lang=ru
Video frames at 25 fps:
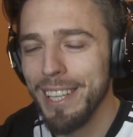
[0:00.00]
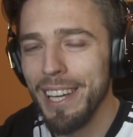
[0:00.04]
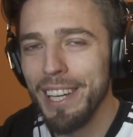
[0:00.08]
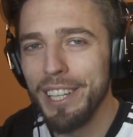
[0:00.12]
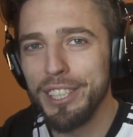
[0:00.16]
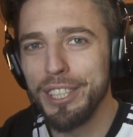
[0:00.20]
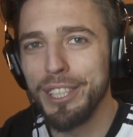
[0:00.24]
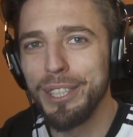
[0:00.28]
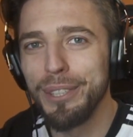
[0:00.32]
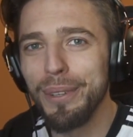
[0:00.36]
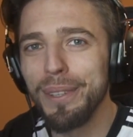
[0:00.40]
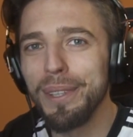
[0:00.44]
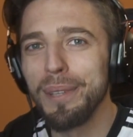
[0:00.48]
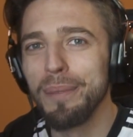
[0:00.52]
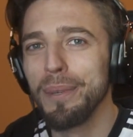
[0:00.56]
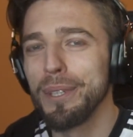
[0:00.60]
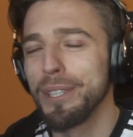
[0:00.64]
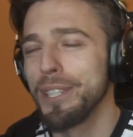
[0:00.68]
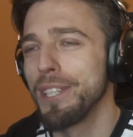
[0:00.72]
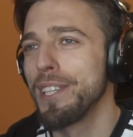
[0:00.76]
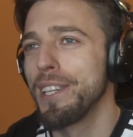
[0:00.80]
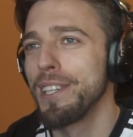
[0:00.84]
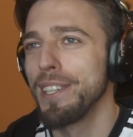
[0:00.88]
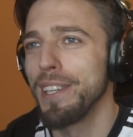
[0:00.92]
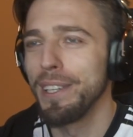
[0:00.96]
Знаешь, кто-то
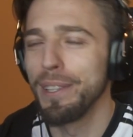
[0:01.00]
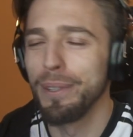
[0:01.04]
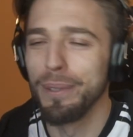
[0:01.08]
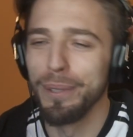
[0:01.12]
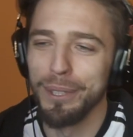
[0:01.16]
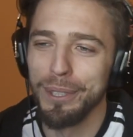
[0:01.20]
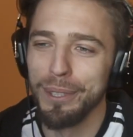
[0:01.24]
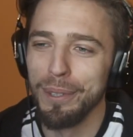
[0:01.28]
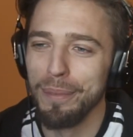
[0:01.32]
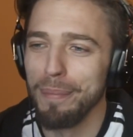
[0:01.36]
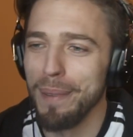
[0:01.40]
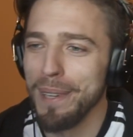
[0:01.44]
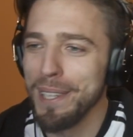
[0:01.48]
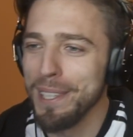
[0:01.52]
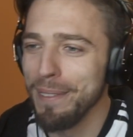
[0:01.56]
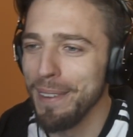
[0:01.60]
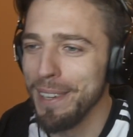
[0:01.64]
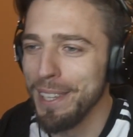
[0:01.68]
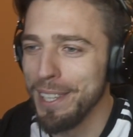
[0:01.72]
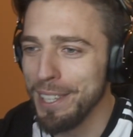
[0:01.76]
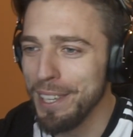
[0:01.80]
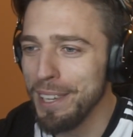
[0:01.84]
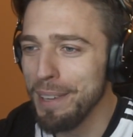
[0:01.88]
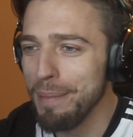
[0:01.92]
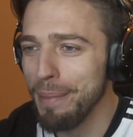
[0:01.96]
может сказать то, что
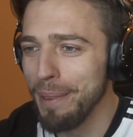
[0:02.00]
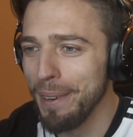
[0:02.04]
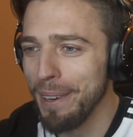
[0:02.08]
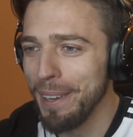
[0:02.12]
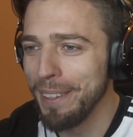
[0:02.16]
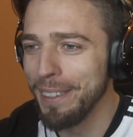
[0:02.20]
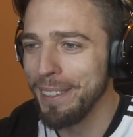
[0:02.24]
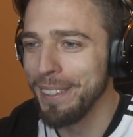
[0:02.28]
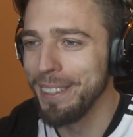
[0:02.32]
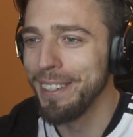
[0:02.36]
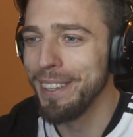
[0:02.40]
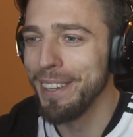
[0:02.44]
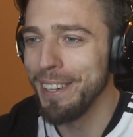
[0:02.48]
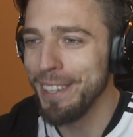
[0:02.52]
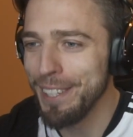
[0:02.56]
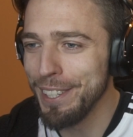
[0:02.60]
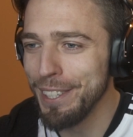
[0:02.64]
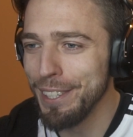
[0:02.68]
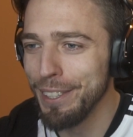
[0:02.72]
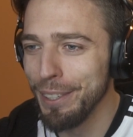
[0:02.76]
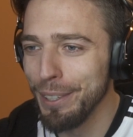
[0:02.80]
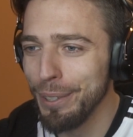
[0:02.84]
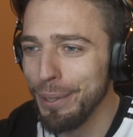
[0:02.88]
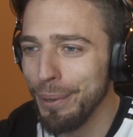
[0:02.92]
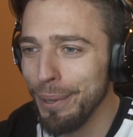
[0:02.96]
позвать Кибера это
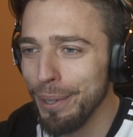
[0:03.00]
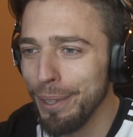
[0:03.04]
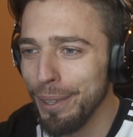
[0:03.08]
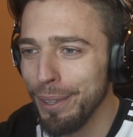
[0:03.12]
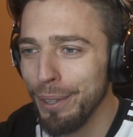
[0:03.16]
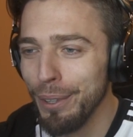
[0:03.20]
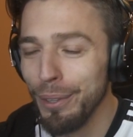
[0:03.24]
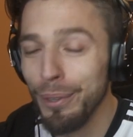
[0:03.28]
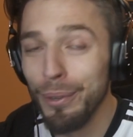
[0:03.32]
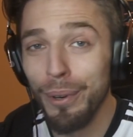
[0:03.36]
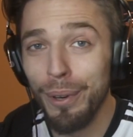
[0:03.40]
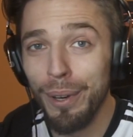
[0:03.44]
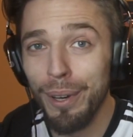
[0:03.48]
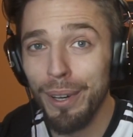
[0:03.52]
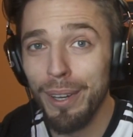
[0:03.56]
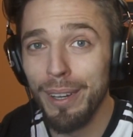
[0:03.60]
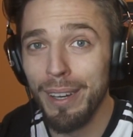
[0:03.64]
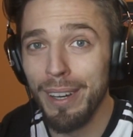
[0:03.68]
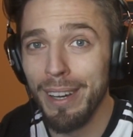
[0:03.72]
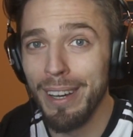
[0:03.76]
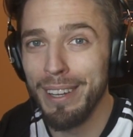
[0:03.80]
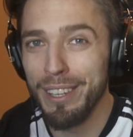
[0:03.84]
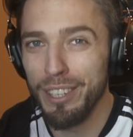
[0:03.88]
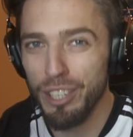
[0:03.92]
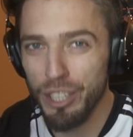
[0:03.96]
крысиный ход, но
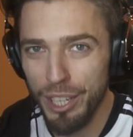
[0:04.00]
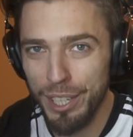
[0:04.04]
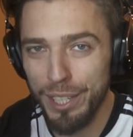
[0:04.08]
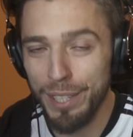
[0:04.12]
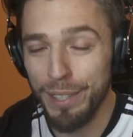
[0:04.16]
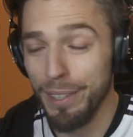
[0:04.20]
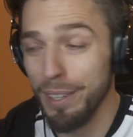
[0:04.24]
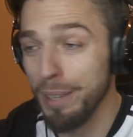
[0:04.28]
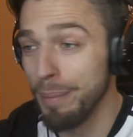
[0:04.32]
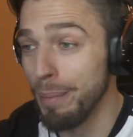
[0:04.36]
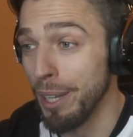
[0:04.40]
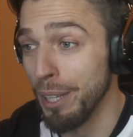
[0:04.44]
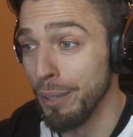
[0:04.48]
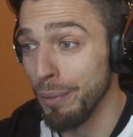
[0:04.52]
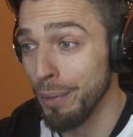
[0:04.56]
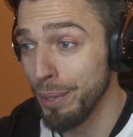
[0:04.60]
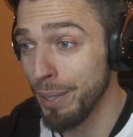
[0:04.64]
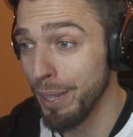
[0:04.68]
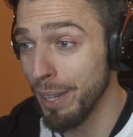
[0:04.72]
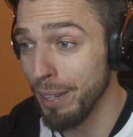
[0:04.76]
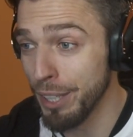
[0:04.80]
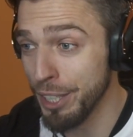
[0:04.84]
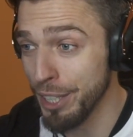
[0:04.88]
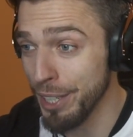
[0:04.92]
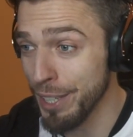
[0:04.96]
э, честно, ребят, вот
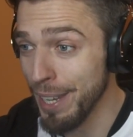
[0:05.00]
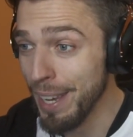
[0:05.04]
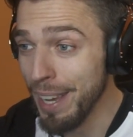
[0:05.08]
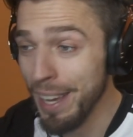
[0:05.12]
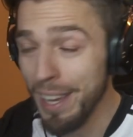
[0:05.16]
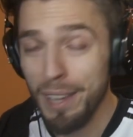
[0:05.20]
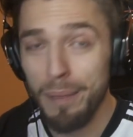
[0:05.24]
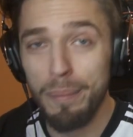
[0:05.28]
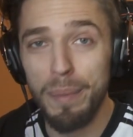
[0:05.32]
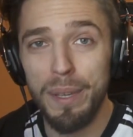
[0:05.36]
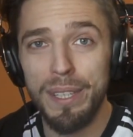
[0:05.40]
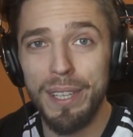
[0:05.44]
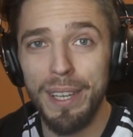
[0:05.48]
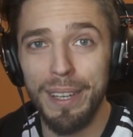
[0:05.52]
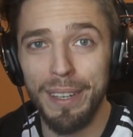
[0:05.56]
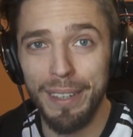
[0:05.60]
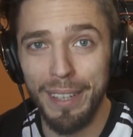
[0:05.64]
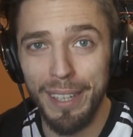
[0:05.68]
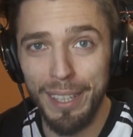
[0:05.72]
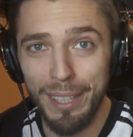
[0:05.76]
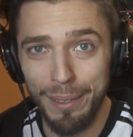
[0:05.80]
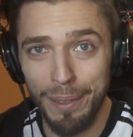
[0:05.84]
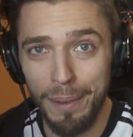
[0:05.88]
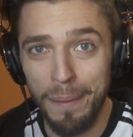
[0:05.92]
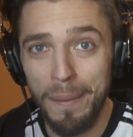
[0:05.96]
я сейчас без
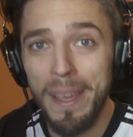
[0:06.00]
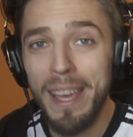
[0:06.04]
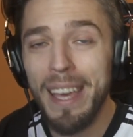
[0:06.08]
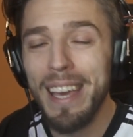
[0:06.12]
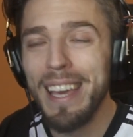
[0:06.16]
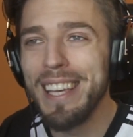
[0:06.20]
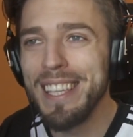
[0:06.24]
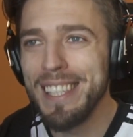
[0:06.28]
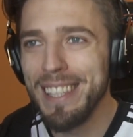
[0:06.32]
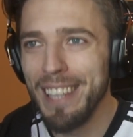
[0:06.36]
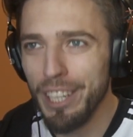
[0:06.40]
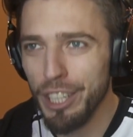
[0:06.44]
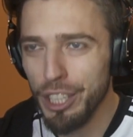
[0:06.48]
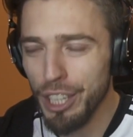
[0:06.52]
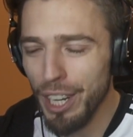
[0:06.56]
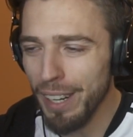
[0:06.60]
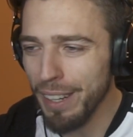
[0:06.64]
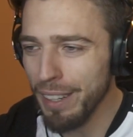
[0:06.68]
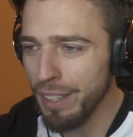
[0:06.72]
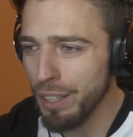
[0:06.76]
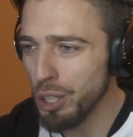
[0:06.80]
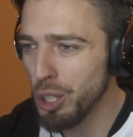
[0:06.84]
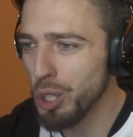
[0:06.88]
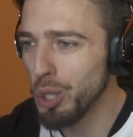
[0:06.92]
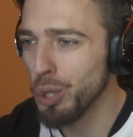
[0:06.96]
всякого этого,
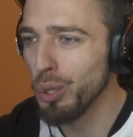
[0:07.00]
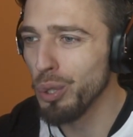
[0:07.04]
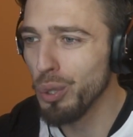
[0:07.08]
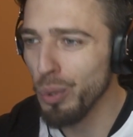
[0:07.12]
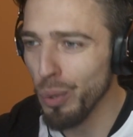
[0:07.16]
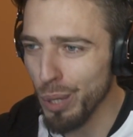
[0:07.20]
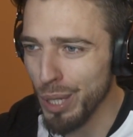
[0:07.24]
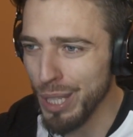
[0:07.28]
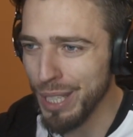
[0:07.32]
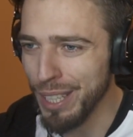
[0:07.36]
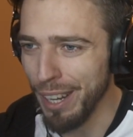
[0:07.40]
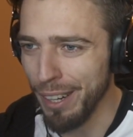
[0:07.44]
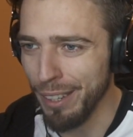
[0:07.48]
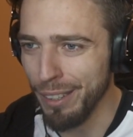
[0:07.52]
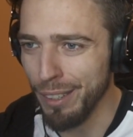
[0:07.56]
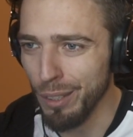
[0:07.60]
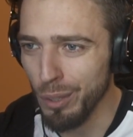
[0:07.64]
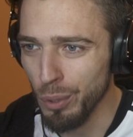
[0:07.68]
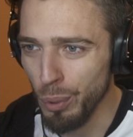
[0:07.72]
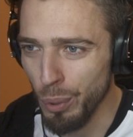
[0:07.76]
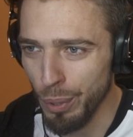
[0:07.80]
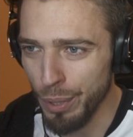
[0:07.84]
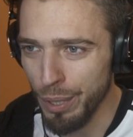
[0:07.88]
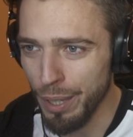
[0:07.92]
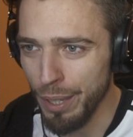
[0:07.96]
изначально еще до старта
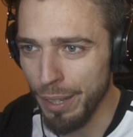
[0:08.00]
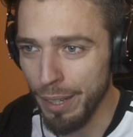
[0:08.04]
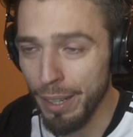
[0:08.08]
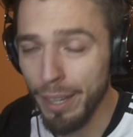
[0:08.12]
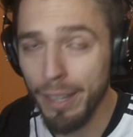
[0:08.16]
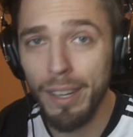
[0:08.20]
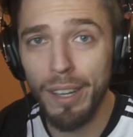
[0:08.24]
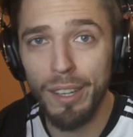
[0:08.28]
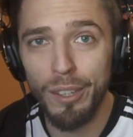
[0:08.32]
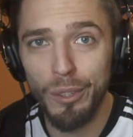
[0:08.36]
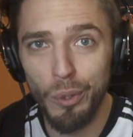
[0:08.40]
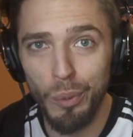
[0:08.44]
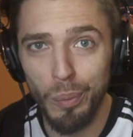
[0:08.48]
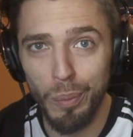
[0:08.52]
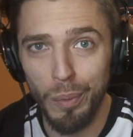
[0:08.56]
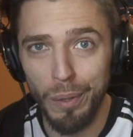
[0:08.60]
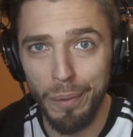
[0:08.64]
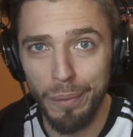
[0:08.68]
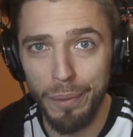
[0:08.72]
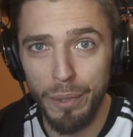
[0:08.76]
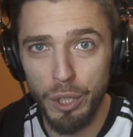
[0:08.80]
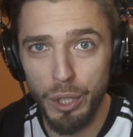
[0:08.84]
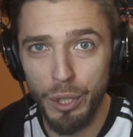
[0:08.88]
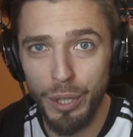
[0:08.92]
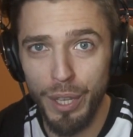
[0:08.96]
турнира я как
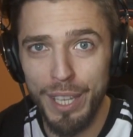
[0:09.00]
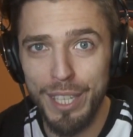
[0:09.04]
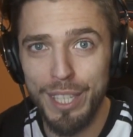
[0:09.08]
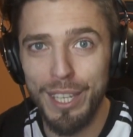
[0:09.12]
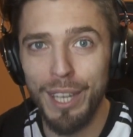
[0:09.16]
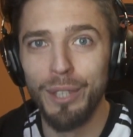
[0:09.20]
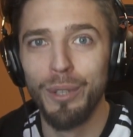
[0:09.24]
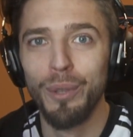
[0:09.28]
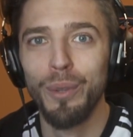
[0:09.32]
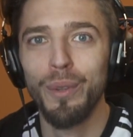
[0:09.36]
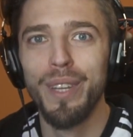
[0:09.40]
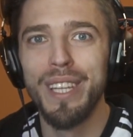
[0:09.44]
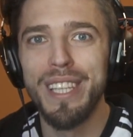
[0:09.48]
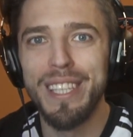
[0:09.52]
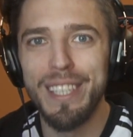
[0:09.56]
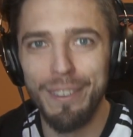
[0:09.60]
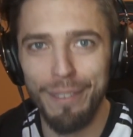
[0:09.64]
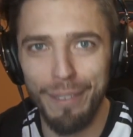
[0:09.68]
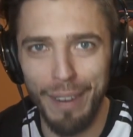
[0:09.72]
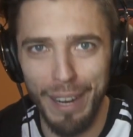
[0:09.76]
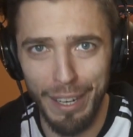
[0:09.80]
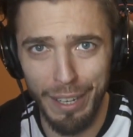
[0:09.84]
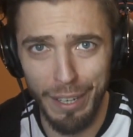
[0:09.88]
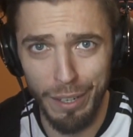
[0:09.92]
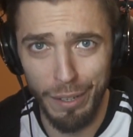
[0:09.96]
думал, то что я сяду на
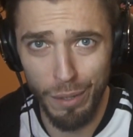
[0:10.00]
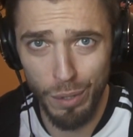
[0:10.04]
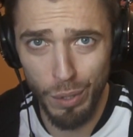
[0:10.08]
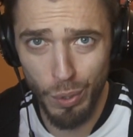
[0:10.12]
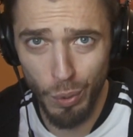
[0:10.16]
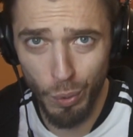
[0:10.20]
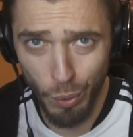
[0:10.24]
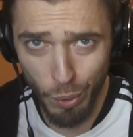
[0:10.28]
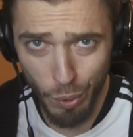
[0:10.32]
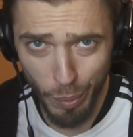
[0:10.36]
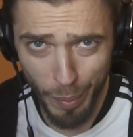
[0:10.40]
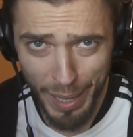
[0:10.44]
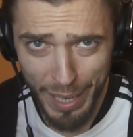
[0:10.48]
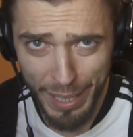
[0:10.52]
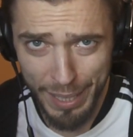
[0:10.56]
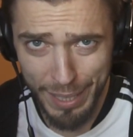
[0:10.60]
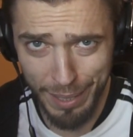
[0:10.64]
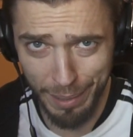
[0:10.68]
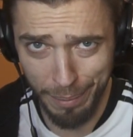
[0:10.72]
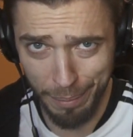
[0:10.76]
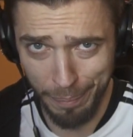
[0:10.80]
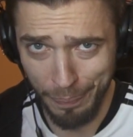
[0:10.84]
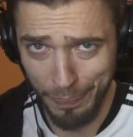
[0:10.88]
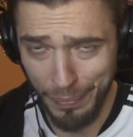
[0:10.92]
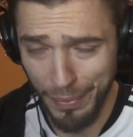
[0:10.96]
диване с
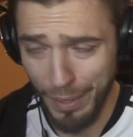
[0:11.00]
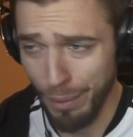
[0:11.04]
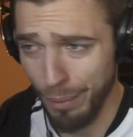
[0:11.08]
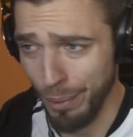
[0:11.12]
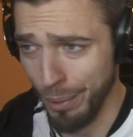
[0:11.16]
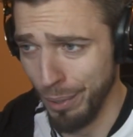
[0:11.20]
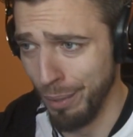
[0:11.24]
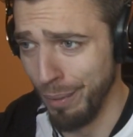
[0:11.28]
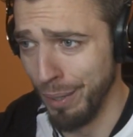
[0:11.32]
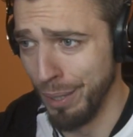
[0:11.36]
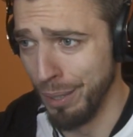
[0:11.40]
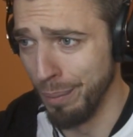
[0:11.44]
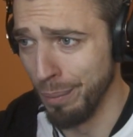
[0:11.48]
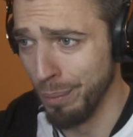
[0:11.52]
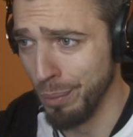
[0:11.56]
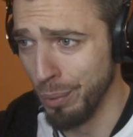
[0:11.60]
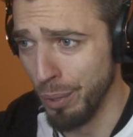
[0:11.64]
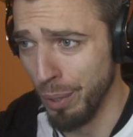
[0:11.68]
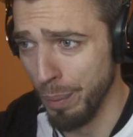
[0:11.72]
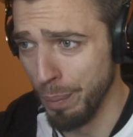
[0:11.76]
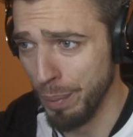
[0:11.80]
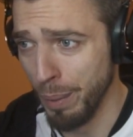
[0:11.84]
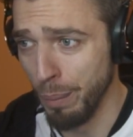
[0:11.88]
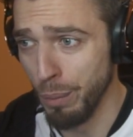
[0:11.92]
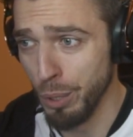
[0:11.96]
Гудбаксом, вот в этом
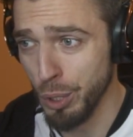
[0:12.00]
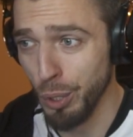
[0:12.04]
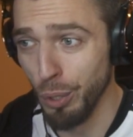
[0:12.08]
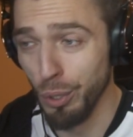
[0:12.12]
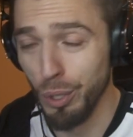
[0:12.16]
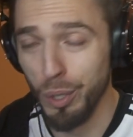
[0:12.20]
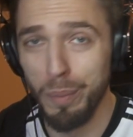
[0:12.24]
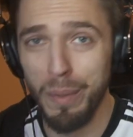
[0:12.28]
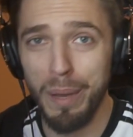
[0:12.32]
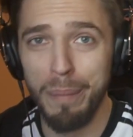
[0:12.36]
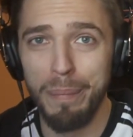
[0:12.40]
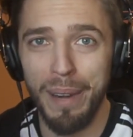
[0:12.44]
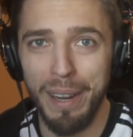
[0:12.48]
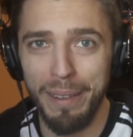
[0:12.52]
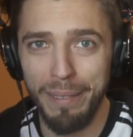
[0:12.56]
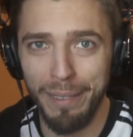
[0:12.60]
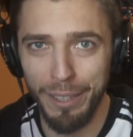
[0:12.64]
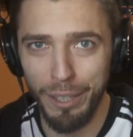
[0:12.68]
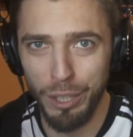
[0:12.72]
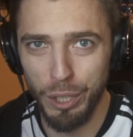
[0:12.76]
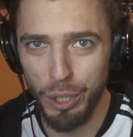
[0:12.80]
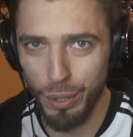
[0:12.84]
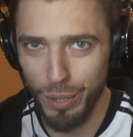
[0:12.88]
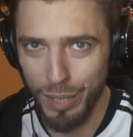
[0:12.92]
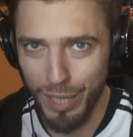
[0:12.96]
туре, потому что он-то меня
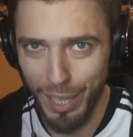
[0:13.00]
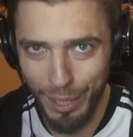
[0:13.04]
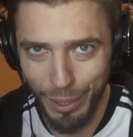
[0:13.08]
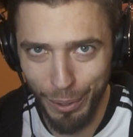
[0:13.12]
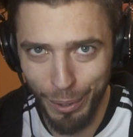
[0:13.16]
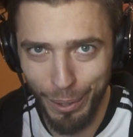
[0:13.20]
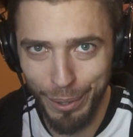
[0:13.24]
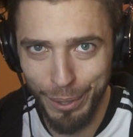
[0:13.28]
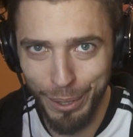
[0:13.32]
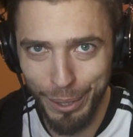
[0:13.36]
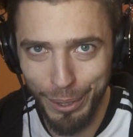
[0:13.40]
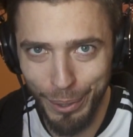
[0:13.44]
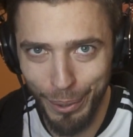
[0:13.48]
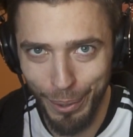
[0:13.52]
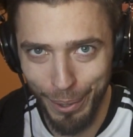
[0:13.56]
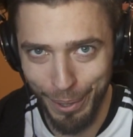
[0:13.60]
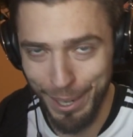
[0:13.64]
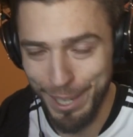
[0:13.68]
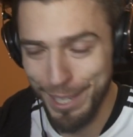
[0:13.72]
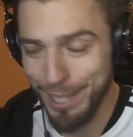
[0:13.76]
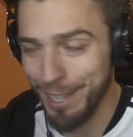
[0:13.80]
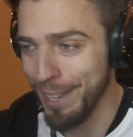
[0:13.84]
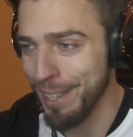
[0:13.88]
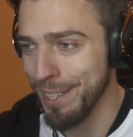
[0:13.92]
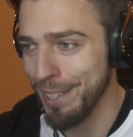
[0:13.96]
правила еще задолго до
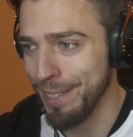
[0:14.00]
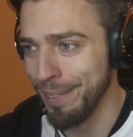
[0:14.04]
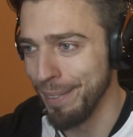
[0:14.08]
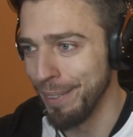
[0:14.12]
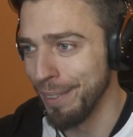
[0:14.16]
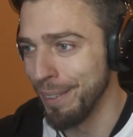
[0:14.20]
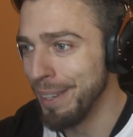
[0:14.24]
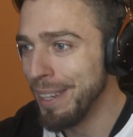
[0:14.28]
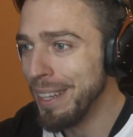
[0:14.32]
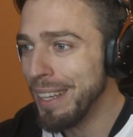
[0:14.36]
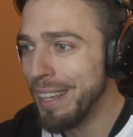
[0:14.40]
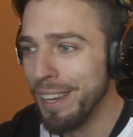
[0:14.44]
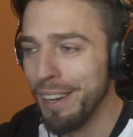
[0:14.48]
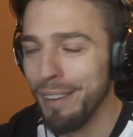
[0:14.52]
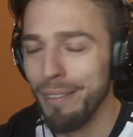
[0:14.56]
рассказывал mm-hmm.